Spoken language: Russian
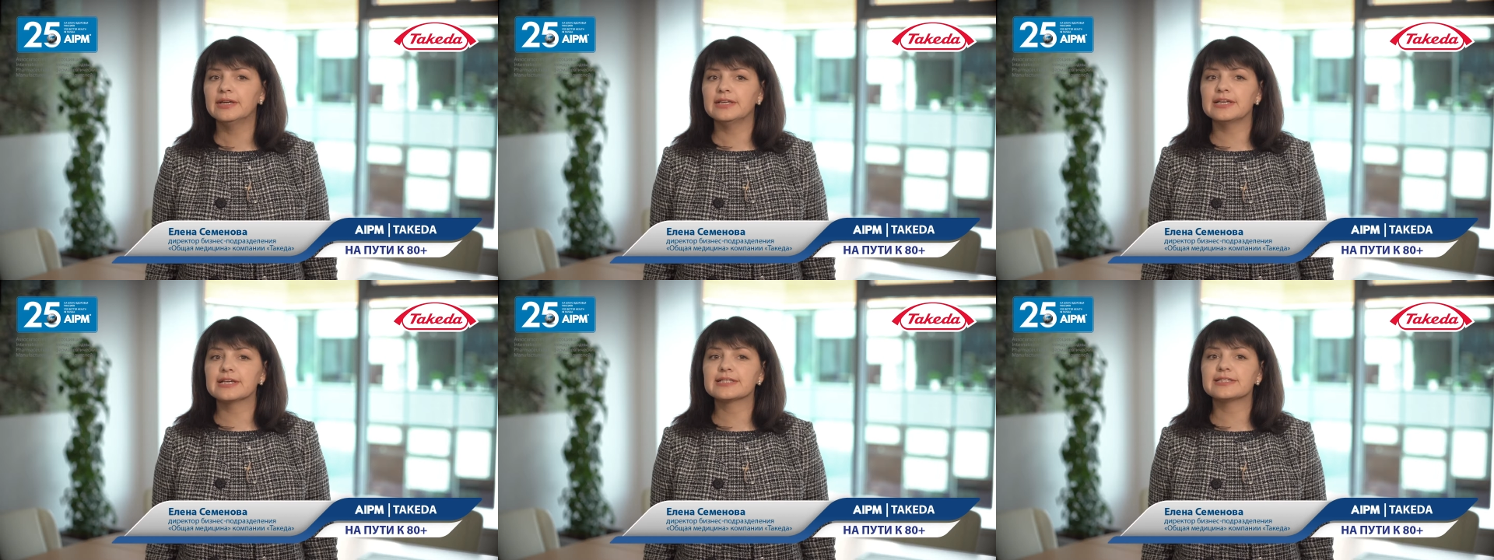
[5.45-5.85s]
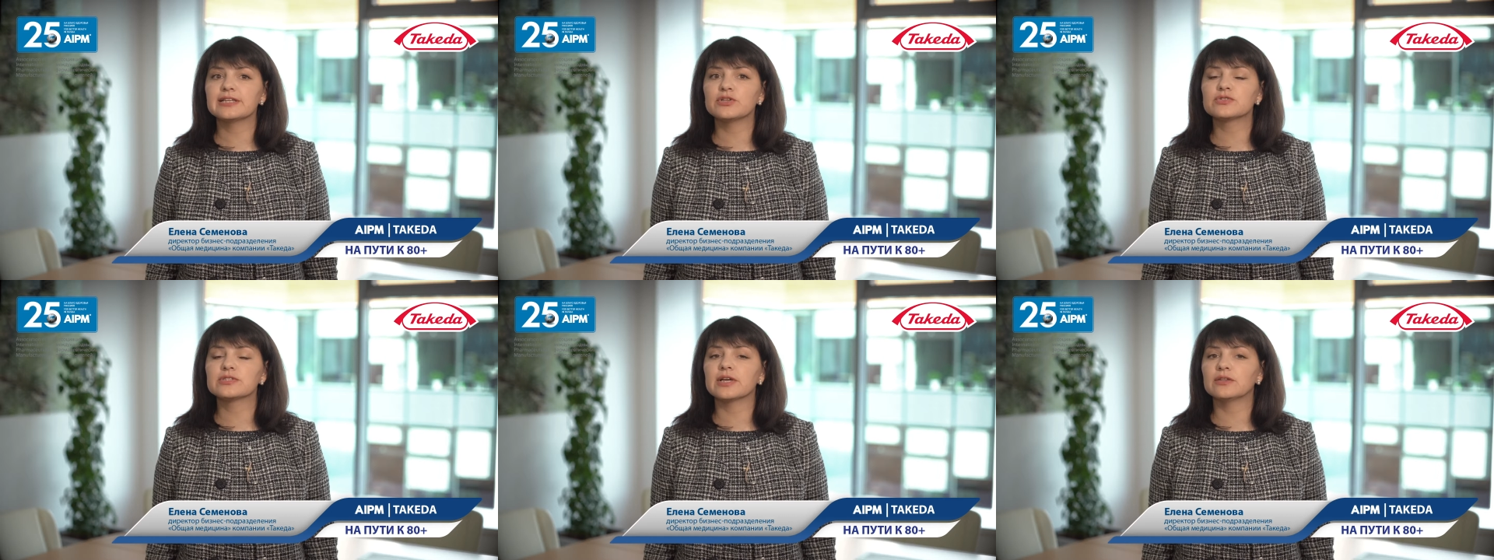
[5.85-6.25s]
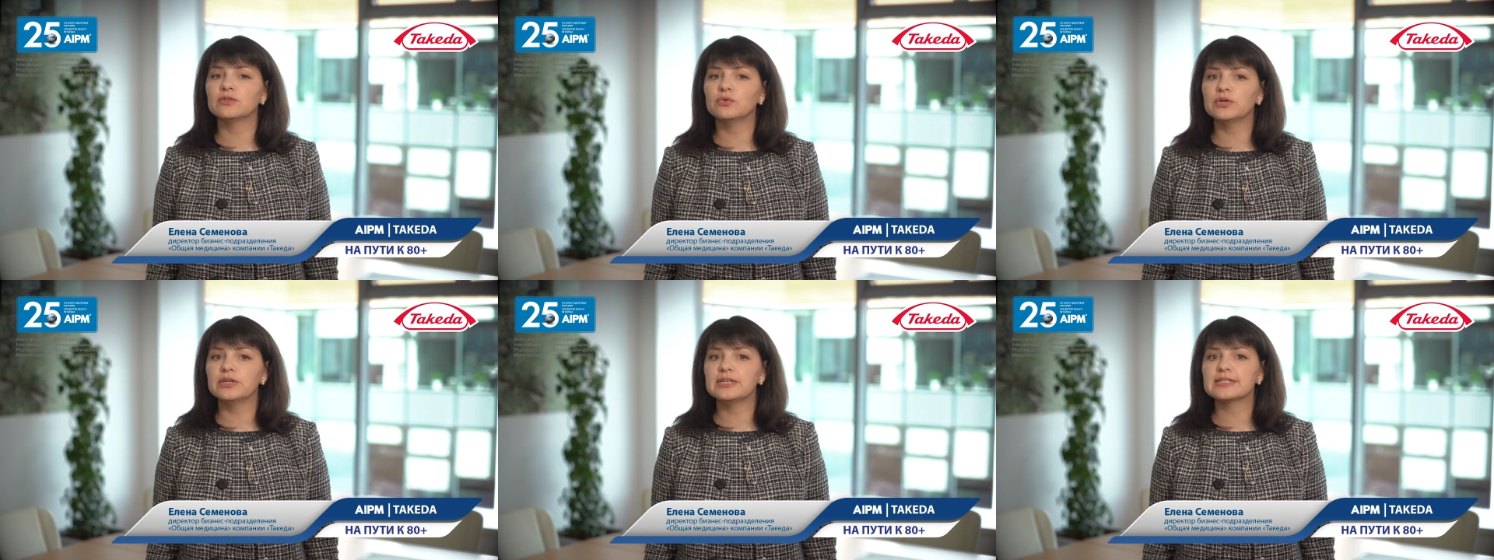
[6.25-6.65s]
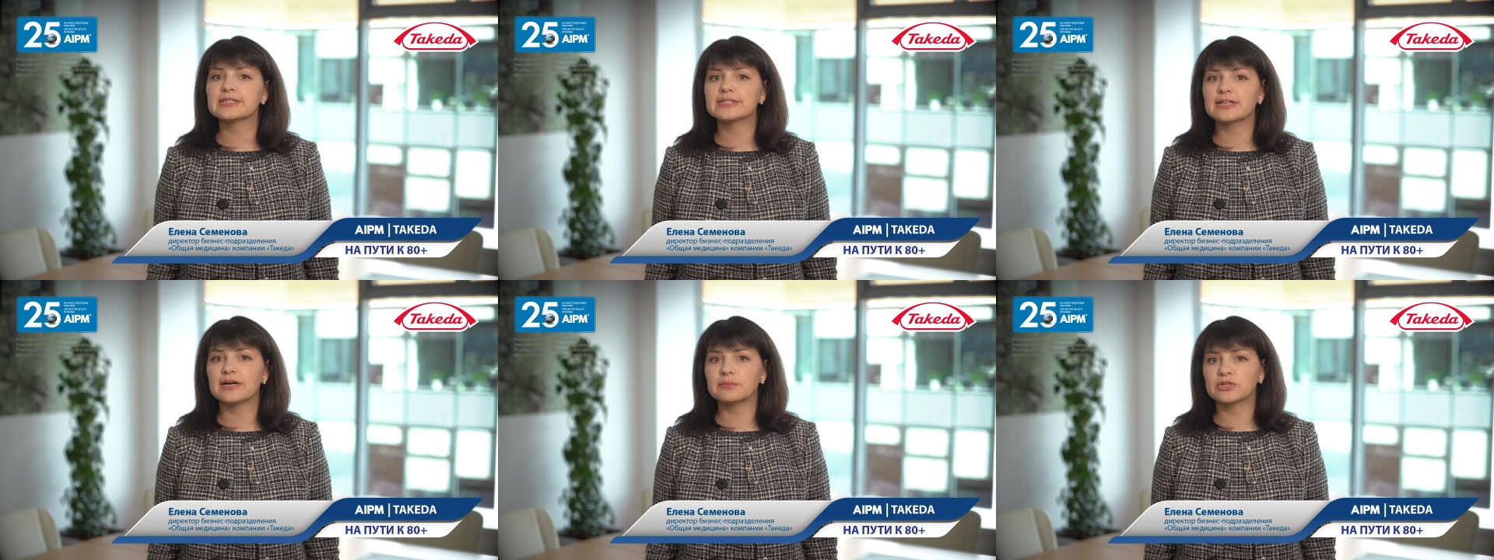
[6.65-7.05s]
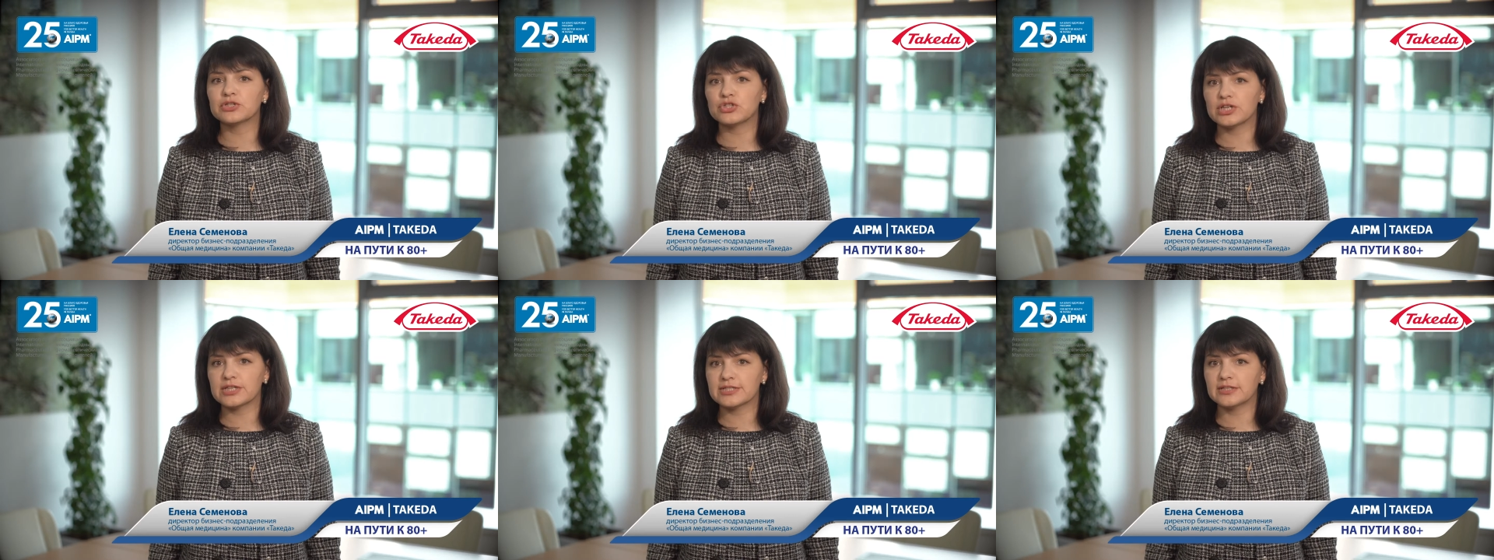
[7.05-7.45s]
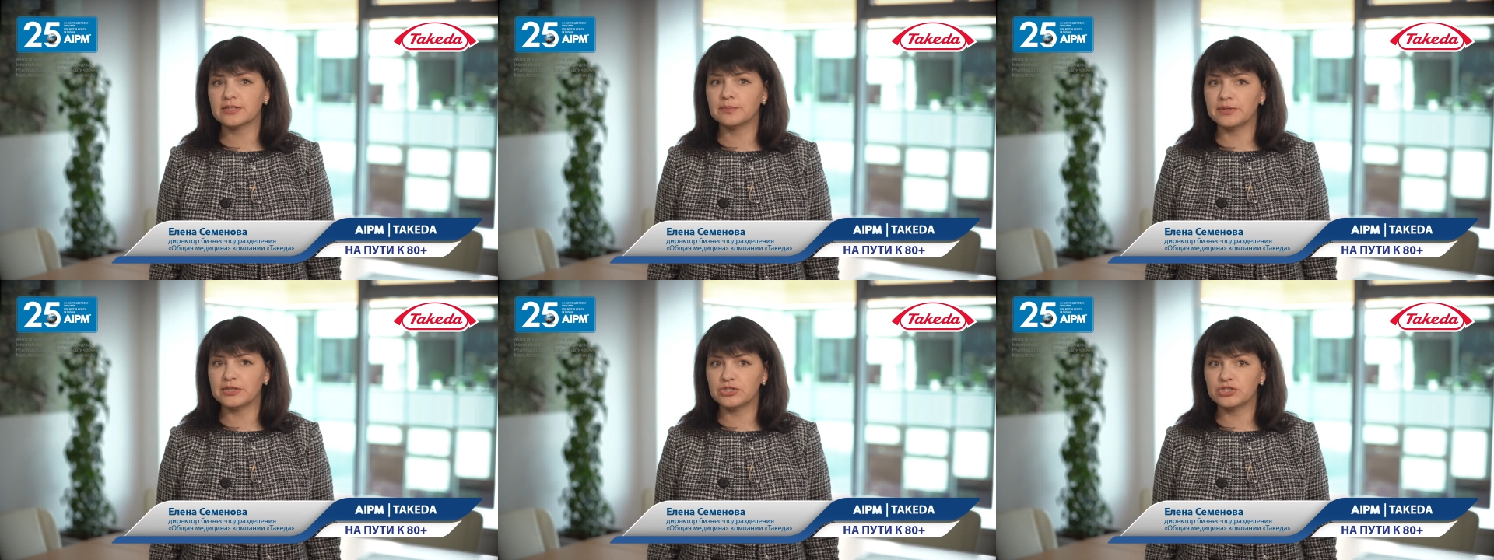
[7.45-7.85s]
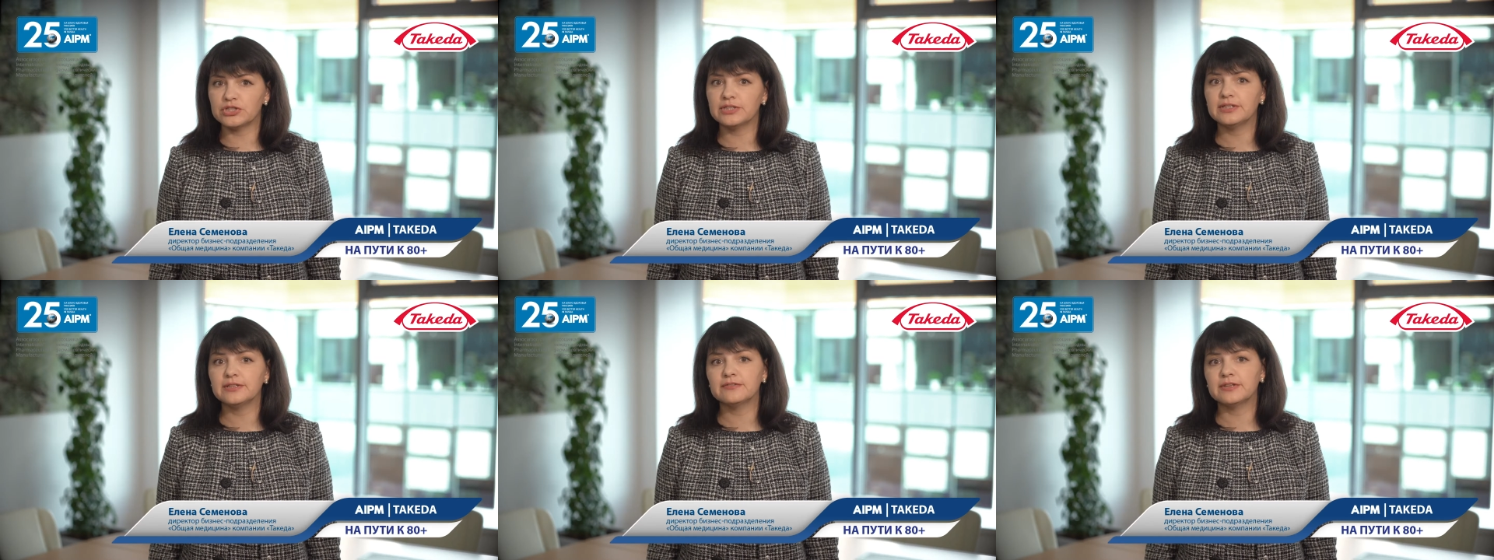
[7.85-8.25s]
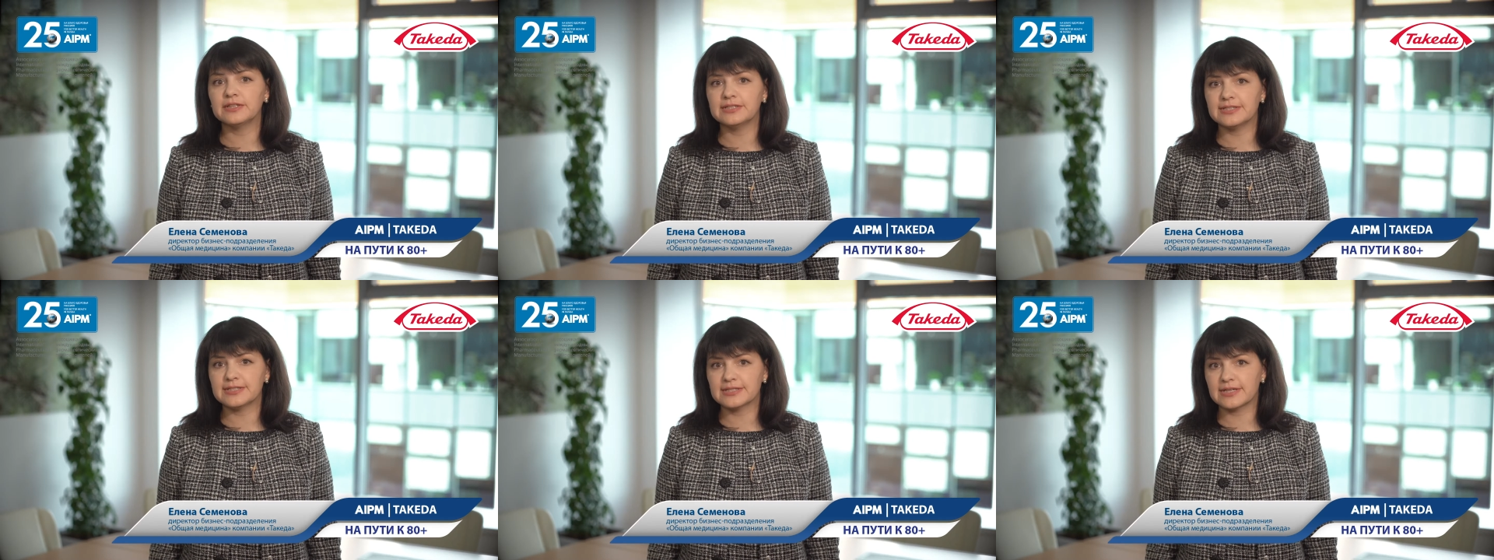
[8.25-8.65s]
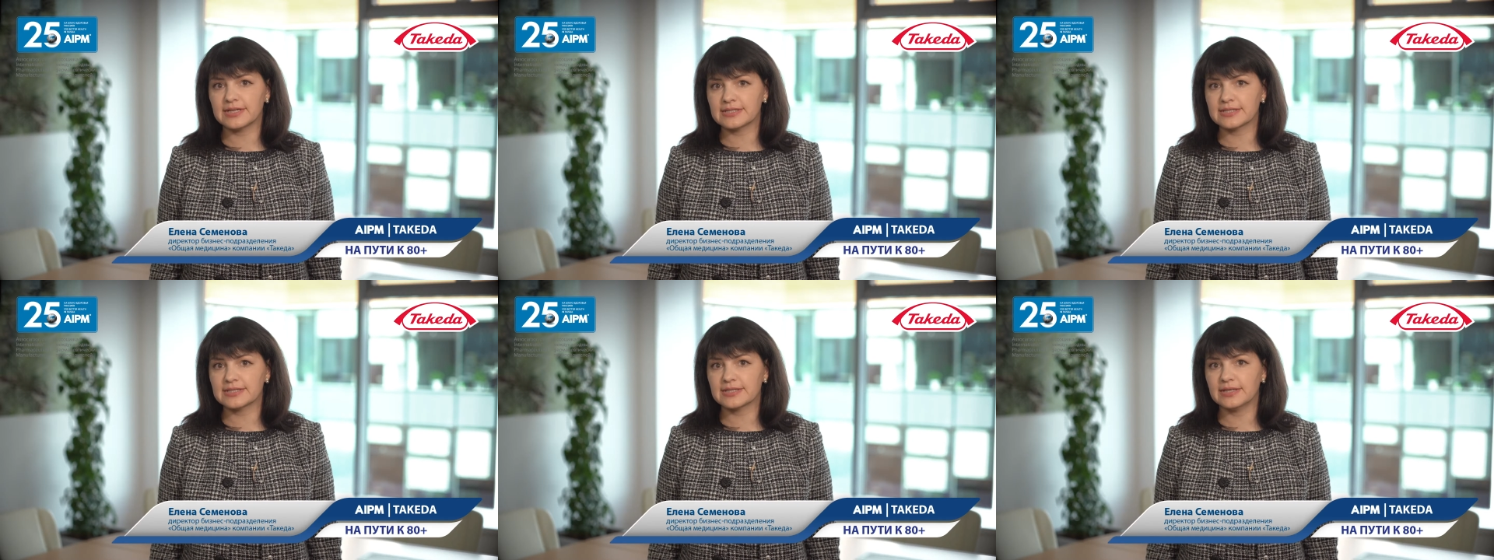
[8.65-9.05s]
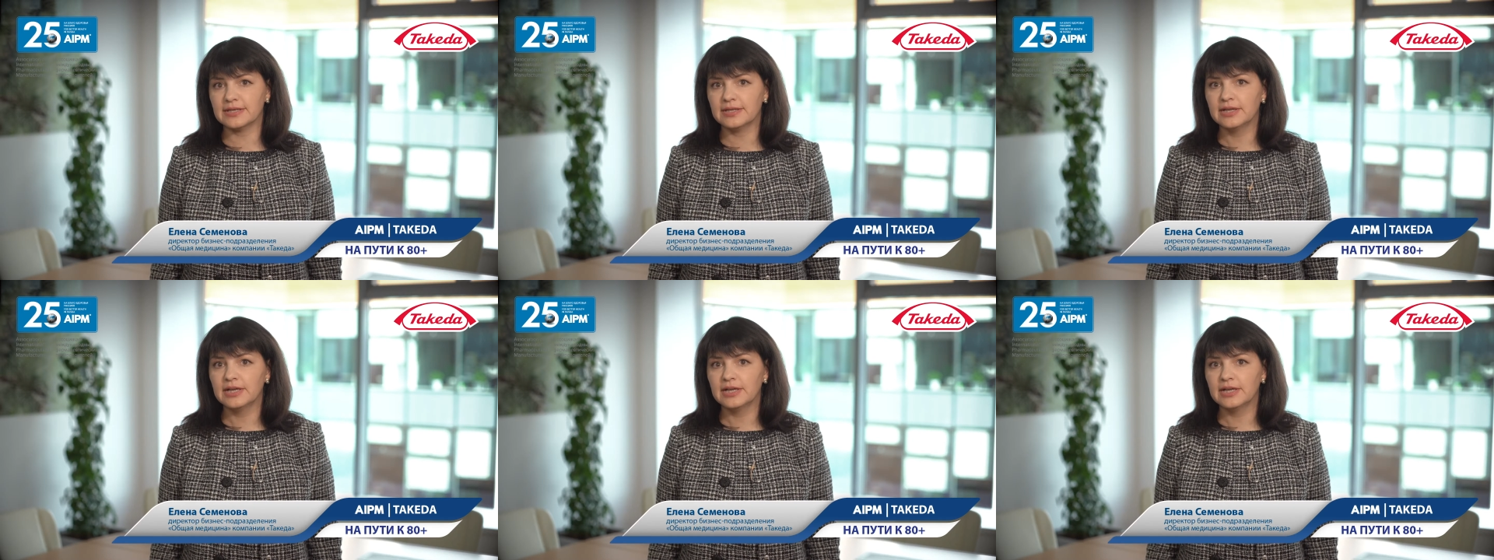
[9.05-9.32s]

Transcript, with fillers: и остается одной из самых частых причин инвалидизации.